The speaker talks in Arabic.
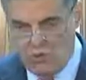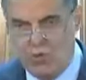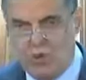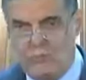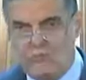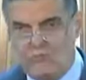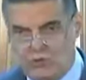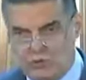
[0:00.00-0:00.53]

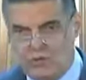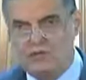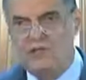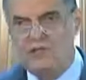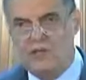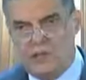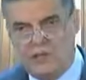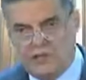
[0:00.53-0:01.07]

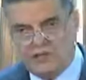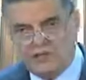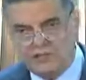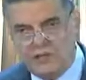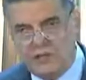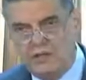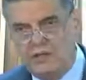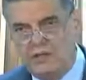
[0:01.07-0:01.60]
وبصورة
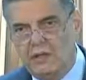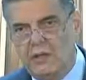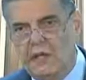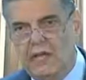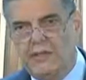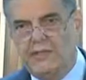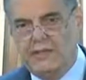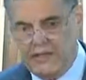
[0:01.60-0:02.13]
خاصة
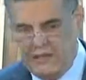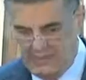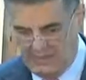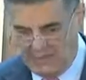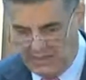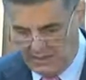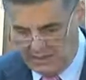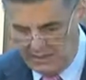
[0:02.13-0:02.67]

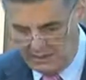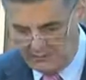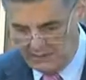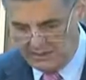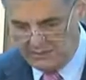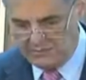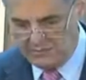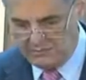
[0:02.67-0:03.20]
النائب العام
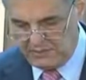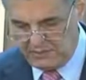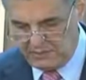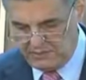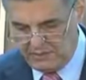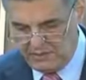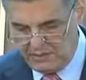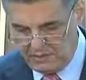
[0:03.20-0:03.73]

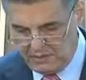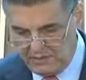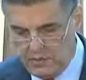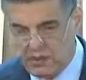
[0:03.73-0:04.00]
التمييزي